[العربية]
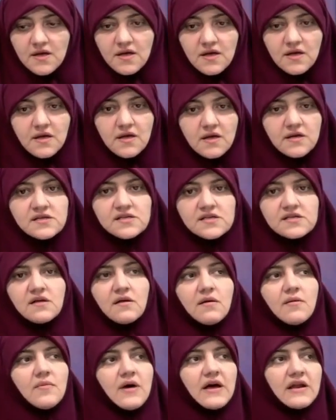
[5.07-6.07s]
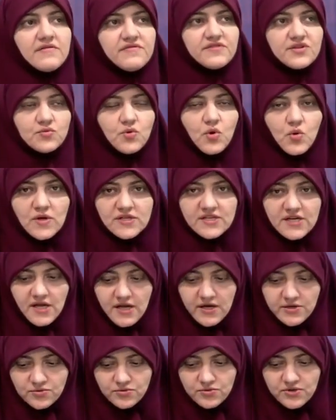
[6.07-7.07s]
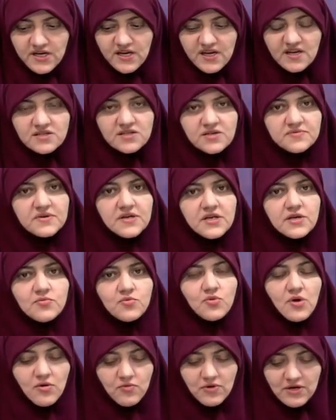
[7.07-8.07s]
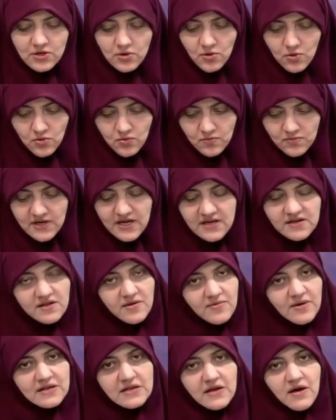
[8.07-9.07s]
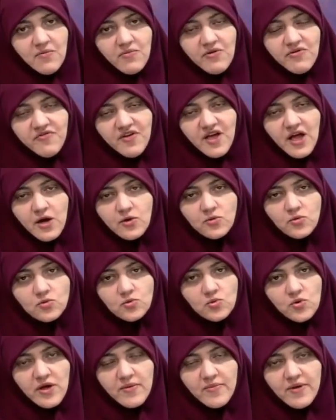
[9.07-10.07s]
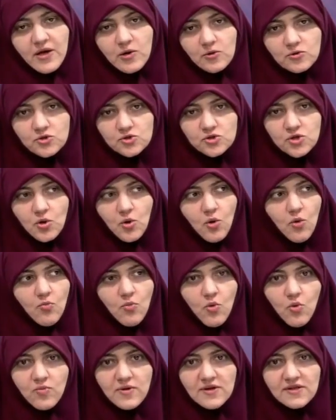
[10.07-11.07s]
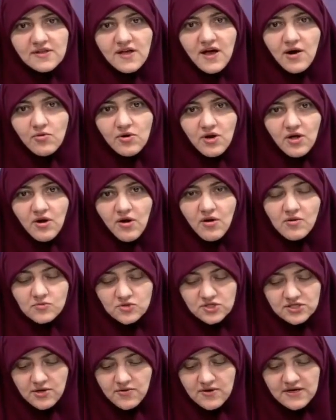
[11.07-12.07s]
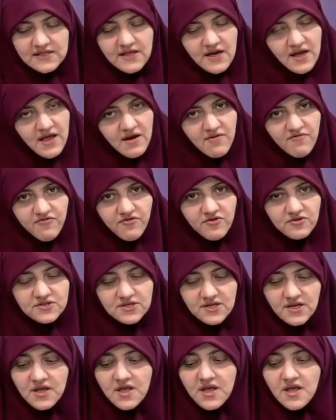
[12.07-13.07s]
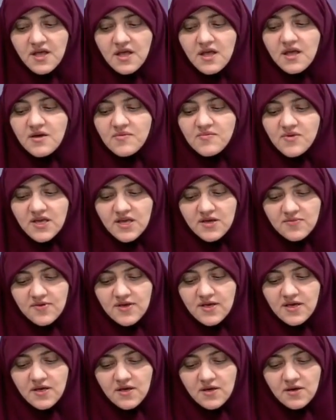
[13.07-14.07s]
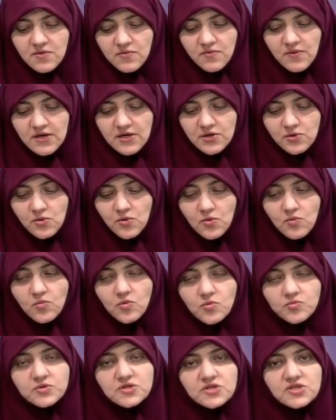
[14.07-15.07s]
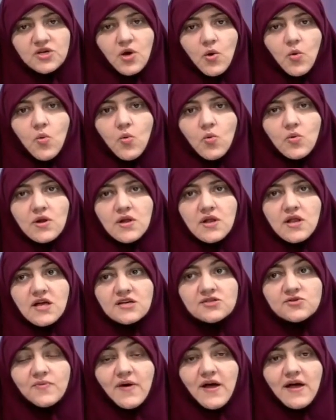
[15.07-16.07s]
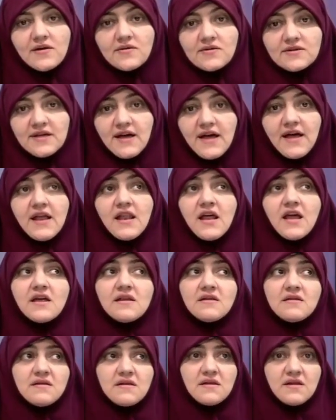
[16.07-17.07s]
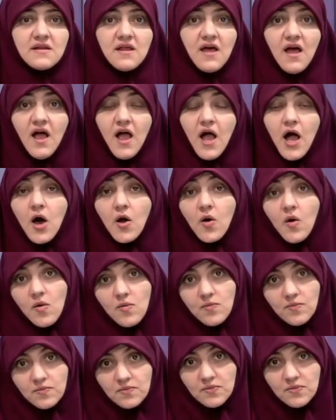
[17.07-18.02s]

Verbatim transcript: إيه انت طالما عرفتي واخواتك قالوا لك انت بتجيبوا اوليكم لان طبعا دي امر فيها حدود وكبائر خصوصا امه وبنتها والعلاقه مزدوجه ده كلام فاضي بتجيبيه والدكم وبتنصحوه لله سبحانه وتعالى ان ده حرام